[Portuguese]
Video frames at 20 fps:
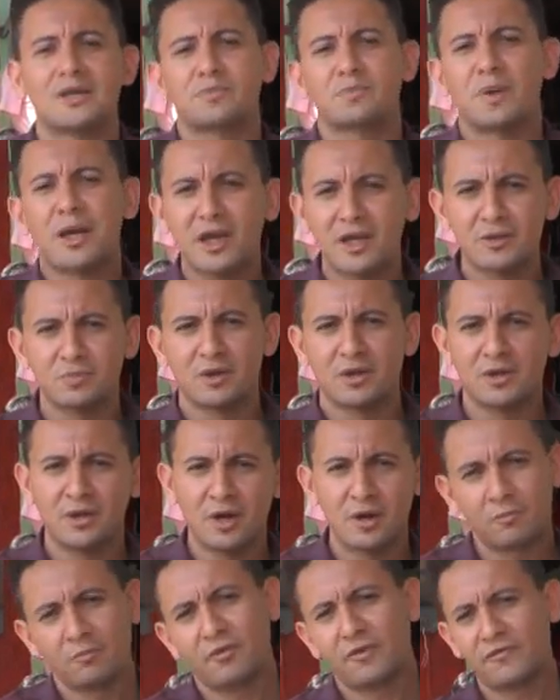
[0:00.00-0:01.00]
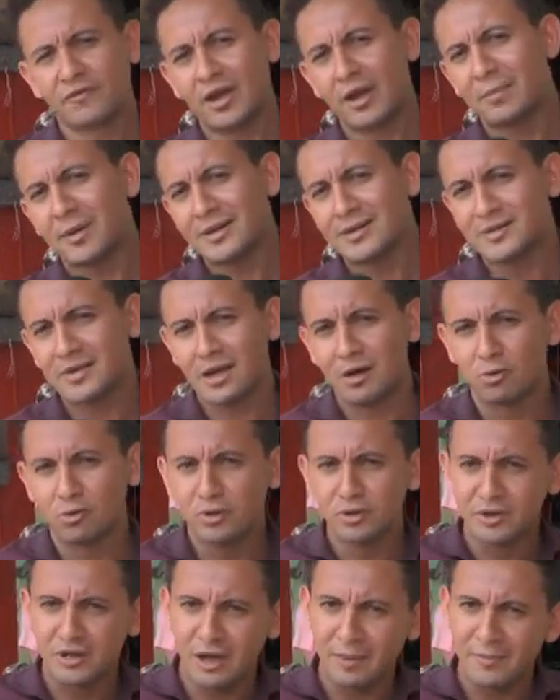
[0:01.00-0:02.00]
as mesmas. O povo quer mais
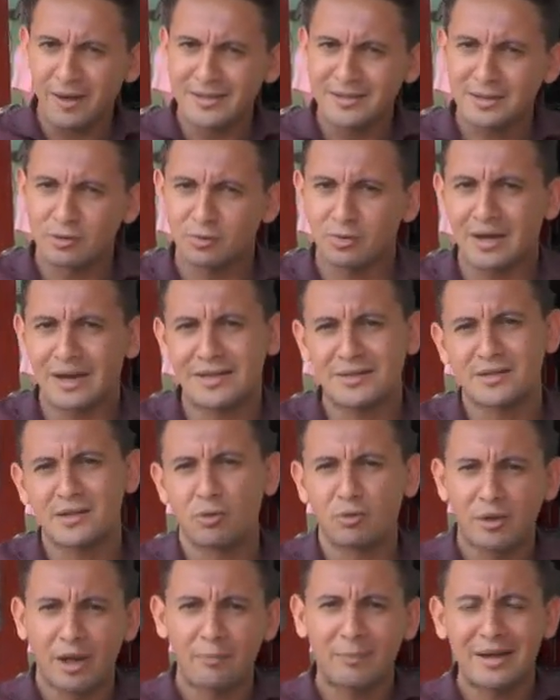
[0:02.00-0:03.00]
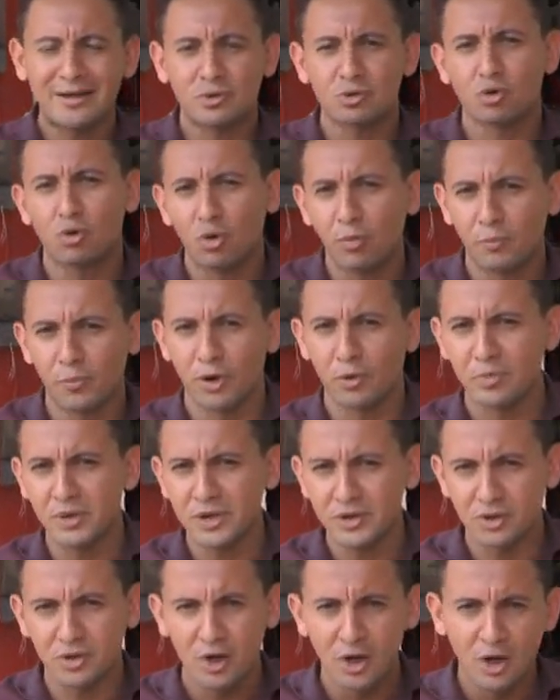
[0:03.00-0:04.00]
saúde, quer mais educação, quer mais
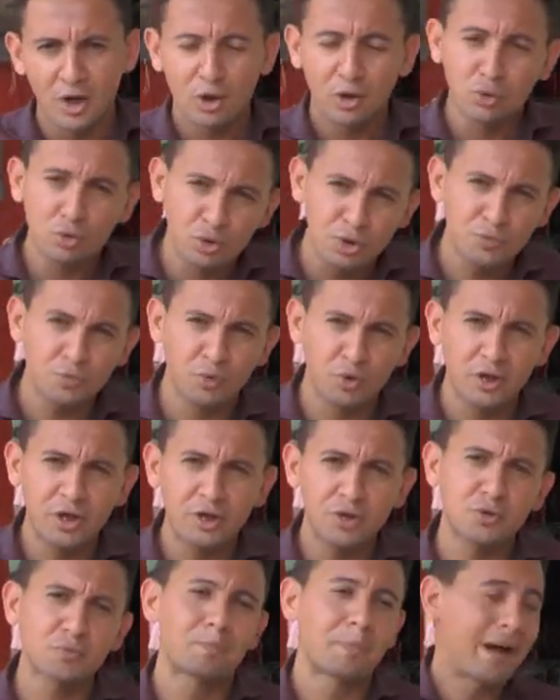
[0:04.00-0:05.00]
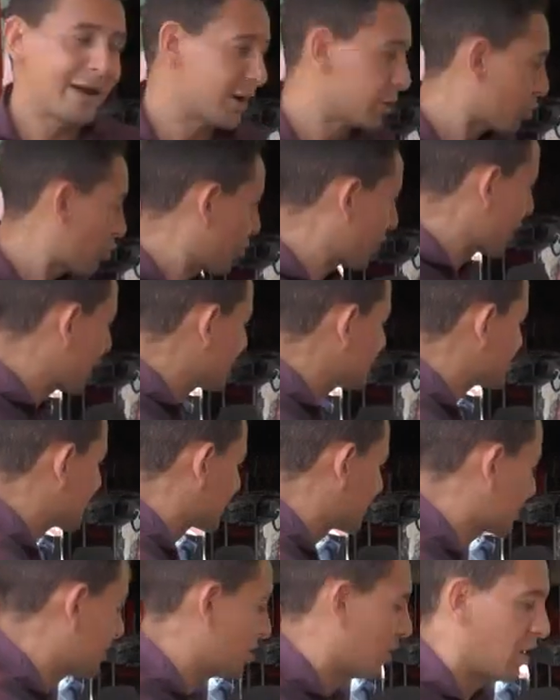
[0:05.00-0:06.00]
compromisso dos políticos para com eles
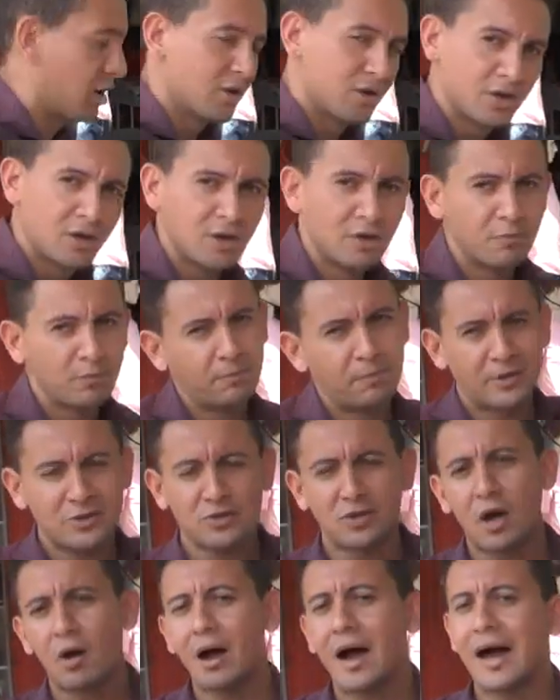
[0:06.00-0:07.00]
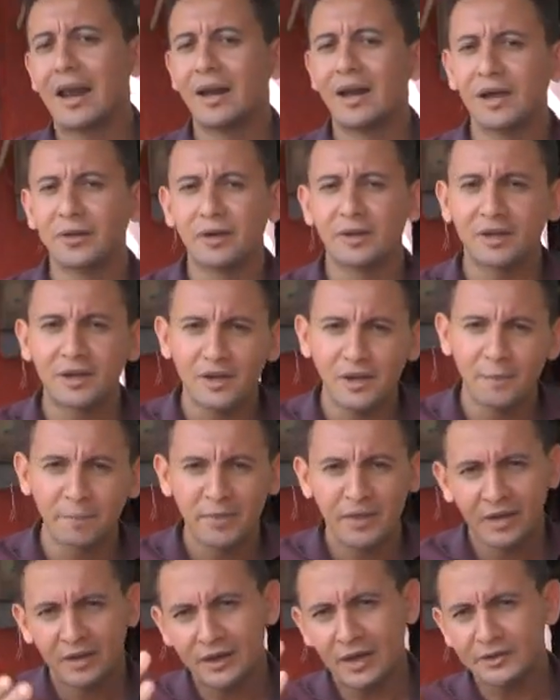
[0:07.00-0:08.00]
aqui, ó pessoal ralando aqui
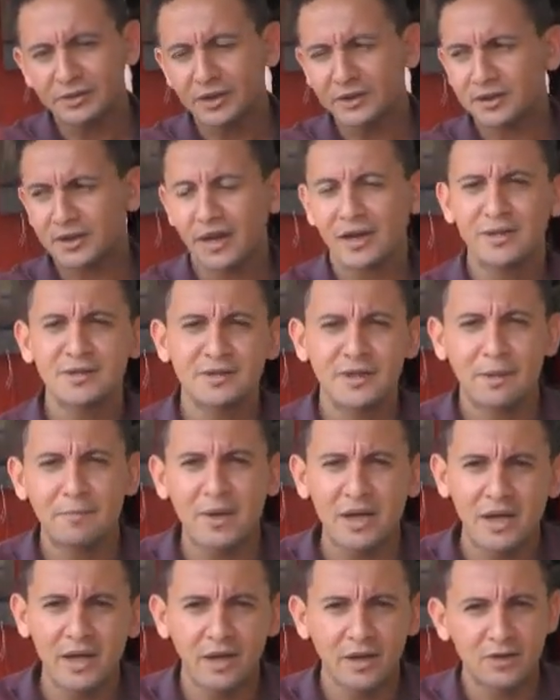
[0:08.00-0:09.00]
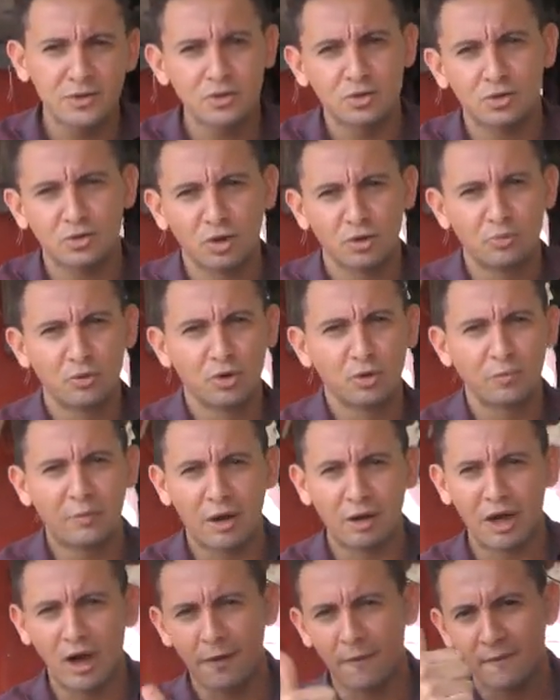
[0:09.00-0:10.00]
e a gente querendo saber isso de todo mundo.
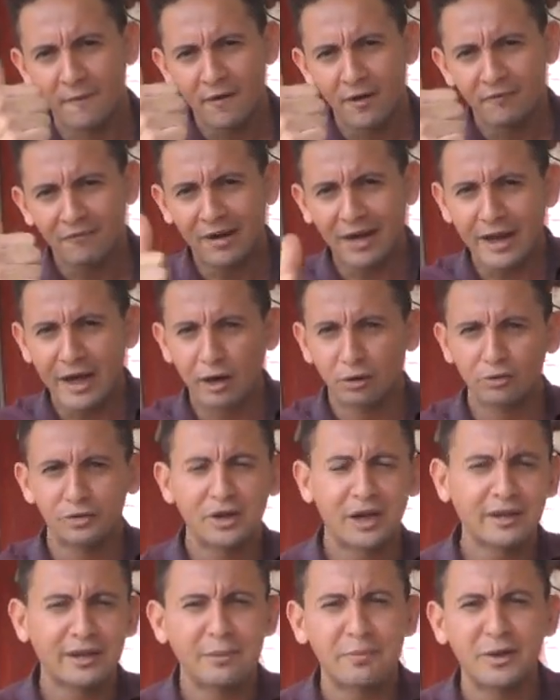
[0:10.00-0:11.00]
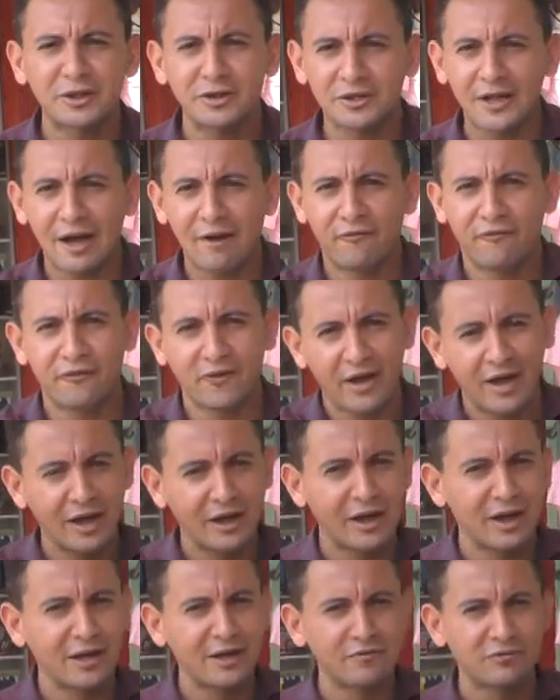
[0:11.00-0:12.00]
Paulão, valeu! Diretamente da
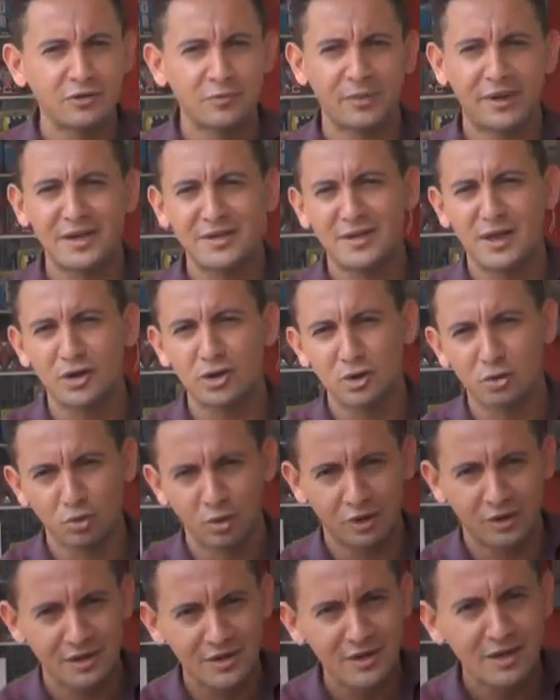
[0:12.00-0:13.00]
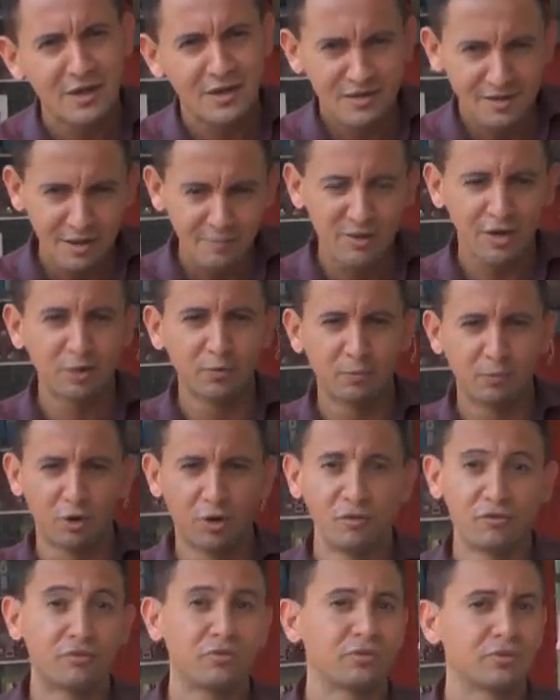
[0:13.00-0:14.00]
Feira Livre de Presidente Dutra, saber do
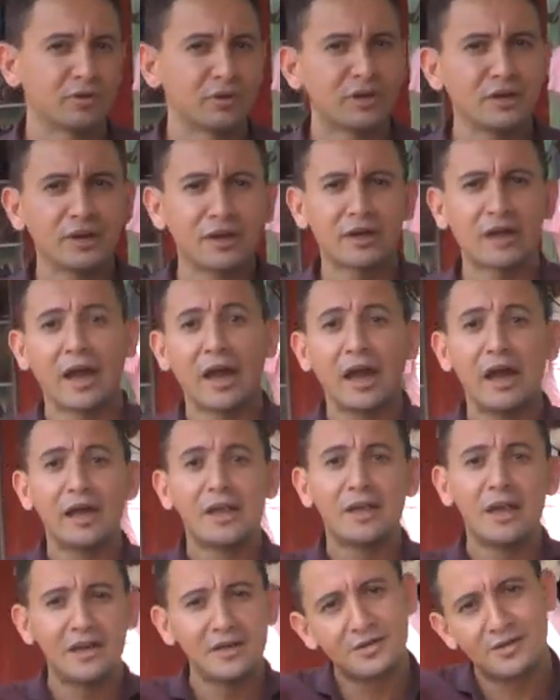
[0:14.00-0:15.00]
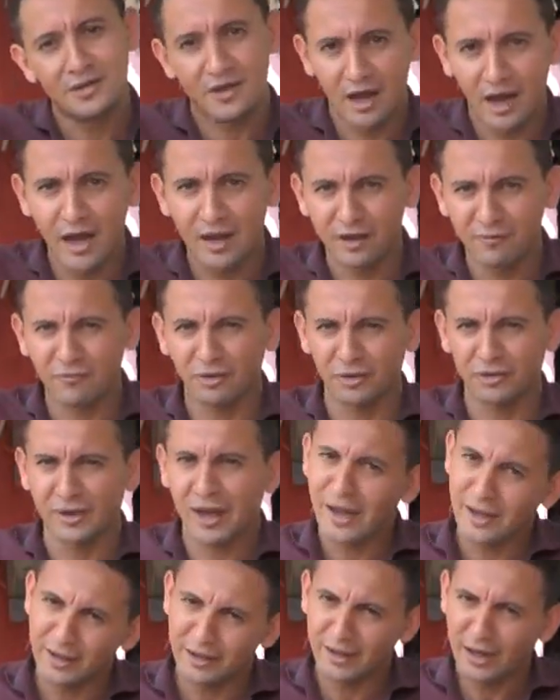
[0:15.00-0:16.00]
povo em quem eles querem
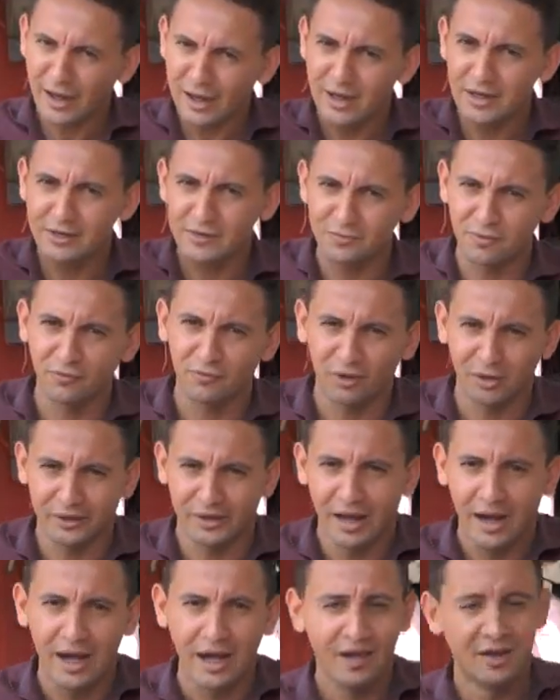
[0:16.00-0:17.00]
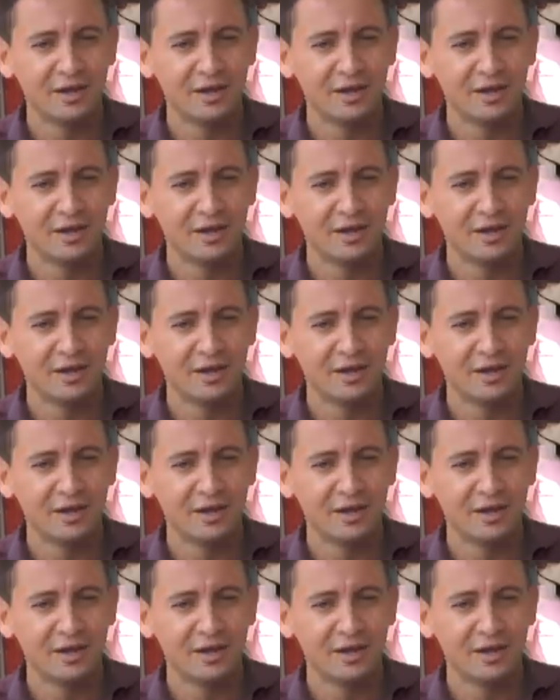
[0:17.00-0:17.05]
votar, em quem eles vão votar.